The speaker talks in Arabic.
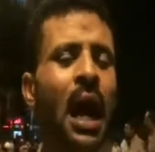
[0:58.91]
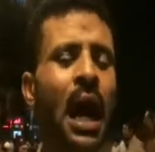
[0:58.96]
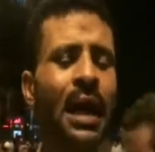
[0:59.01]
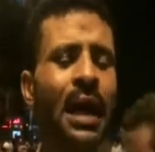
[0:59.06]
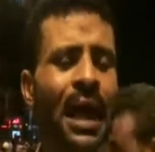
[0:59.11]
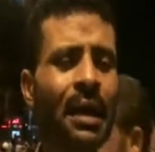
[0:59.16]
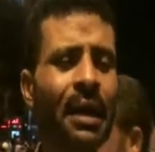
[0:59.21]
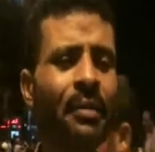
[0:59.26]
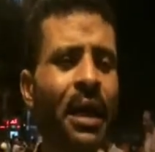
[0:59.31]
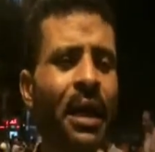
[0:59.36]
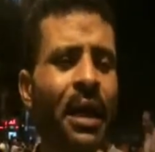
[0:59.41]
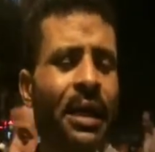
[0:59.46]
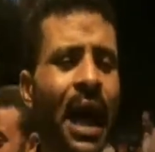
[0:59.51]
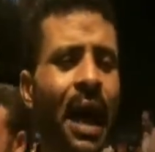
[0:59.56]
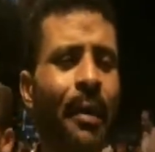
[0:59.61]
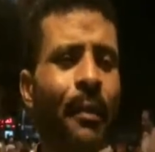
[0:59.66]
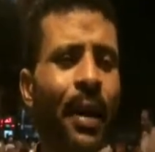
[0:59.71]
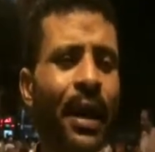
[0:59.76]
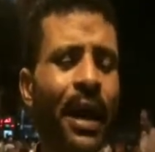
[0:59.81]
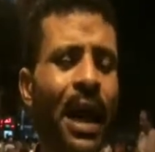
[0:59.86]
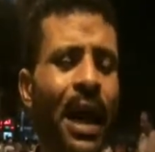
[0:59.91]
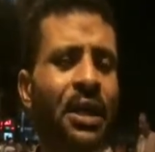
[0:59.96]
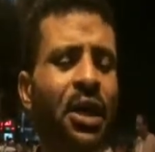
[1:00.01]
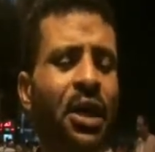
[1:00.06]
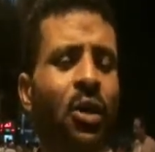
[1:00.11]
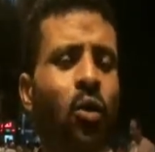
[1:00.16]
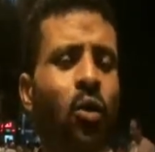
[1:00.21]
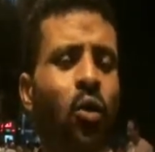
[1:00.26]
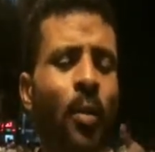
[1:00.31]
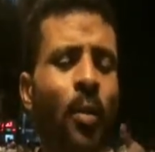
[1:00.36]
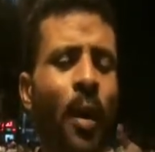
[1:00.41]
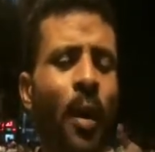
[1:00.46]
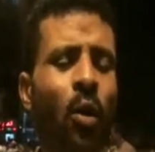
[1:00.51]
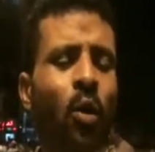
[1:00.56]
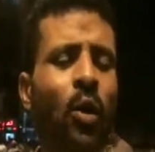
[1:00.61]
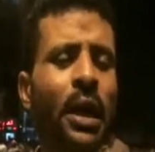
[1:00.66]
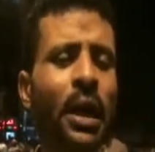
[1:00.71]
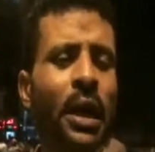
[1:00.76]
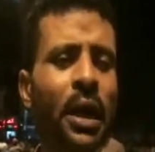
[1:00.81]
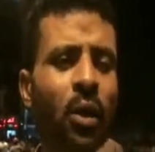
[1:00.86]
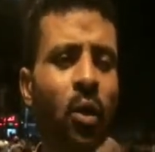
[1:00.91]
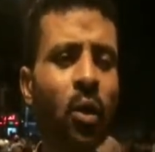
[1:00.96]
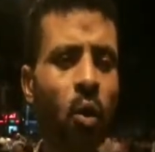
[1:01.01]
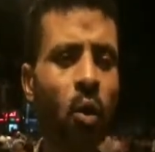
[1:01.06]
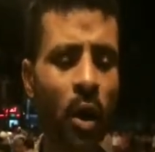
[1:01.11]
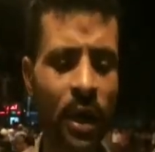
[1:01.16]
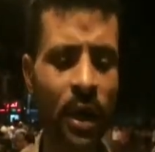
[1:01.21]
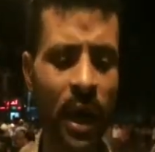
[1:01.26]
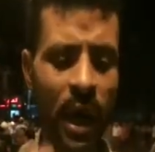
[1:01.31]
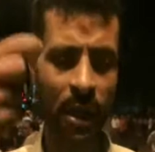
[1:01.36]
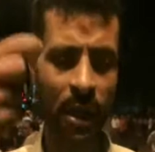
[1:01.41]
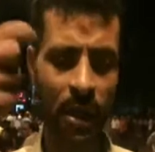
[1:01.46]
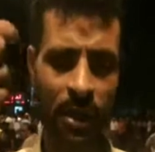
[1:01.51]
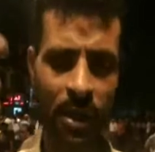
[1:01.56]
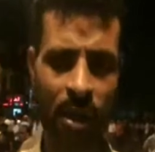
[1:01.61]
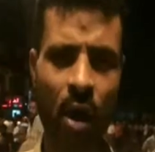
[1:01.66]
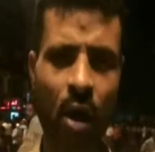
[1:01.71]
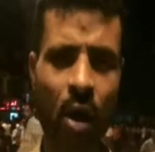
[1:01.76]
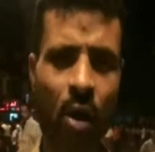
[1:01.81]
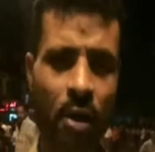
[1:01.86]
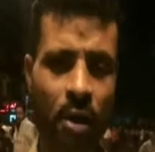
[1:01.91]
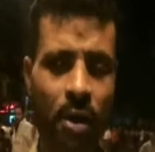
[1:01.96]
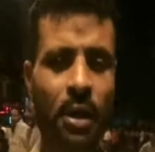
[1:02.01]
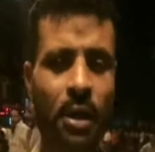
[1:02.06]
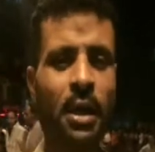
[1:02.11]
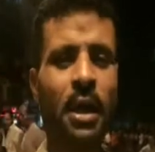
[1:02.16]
انا الميدان بناديكوا بقول ليكوا انذار